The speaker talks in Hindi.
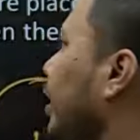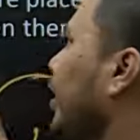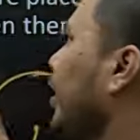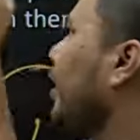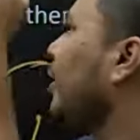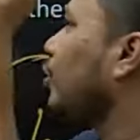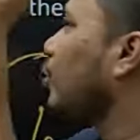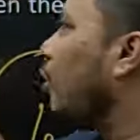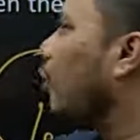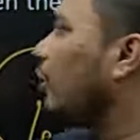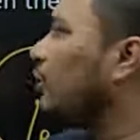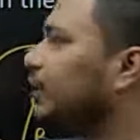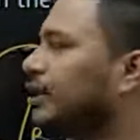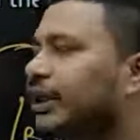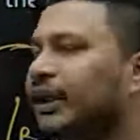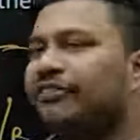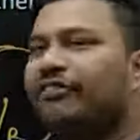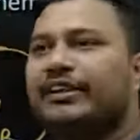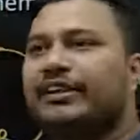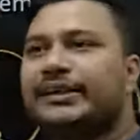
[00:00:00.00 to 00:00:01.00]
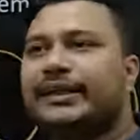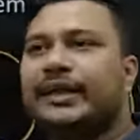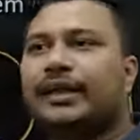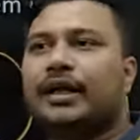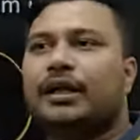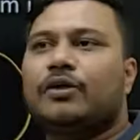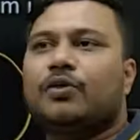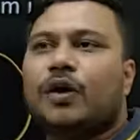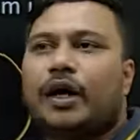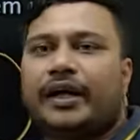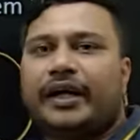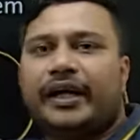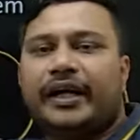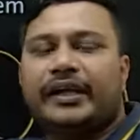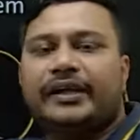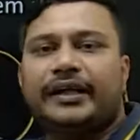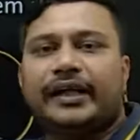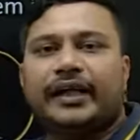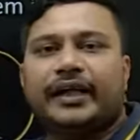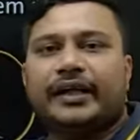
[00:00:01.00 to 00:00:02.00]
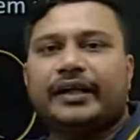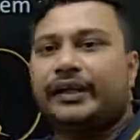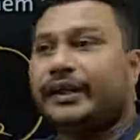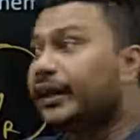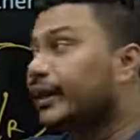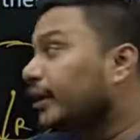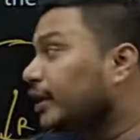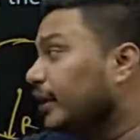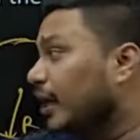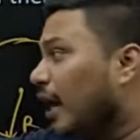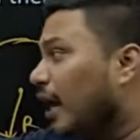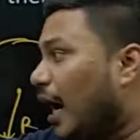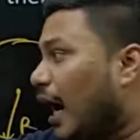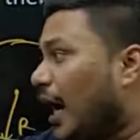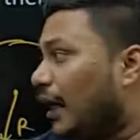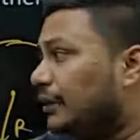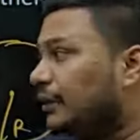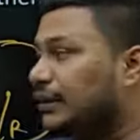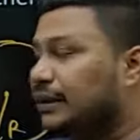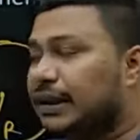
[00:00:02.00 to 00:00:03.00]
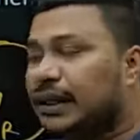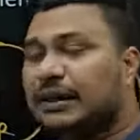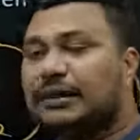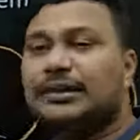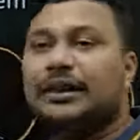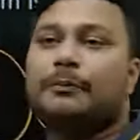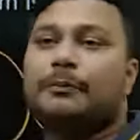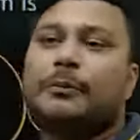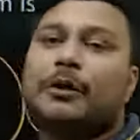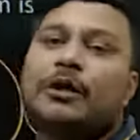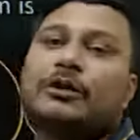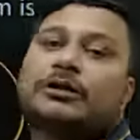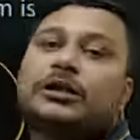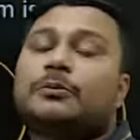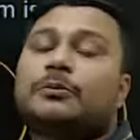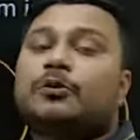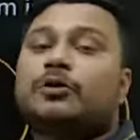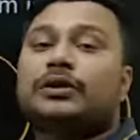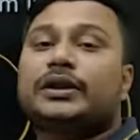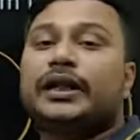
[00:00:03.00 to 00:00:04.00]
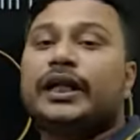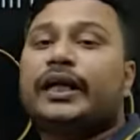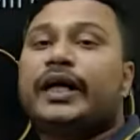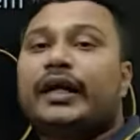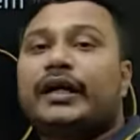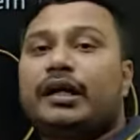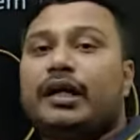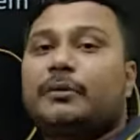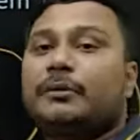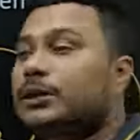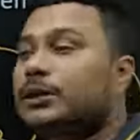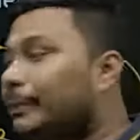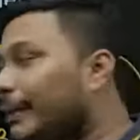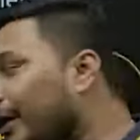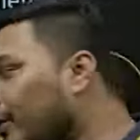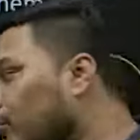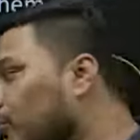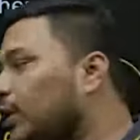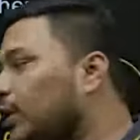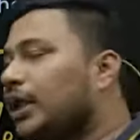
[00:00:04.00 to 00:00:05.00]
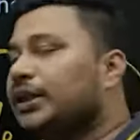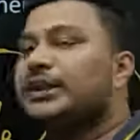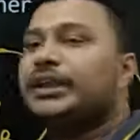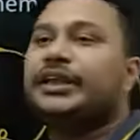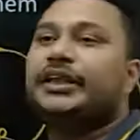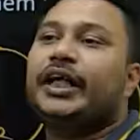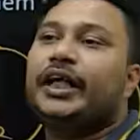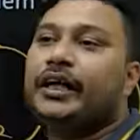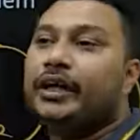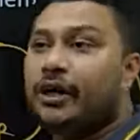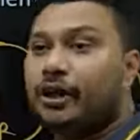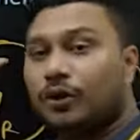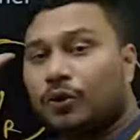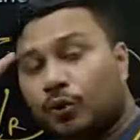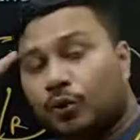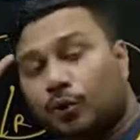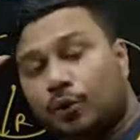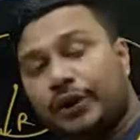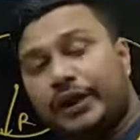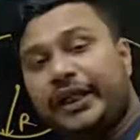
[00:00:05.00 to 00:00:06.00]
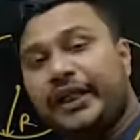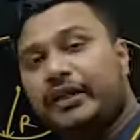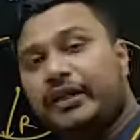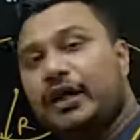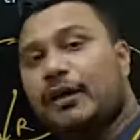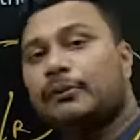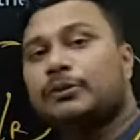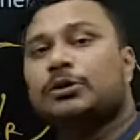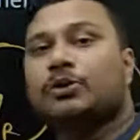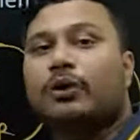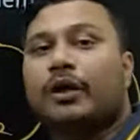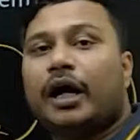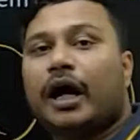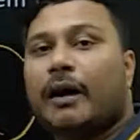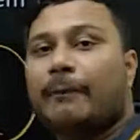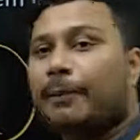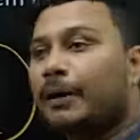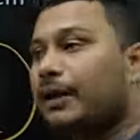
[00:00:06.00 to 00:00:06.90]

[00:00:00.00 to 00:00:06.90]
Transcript: कि कौन सी फिजिकल क्वांटिटी दे रखी है आंसर सिर्फ और सिर्फ उसी के टर्म्स में होना चाहिए उन्हीं टर्म्स को यहां पर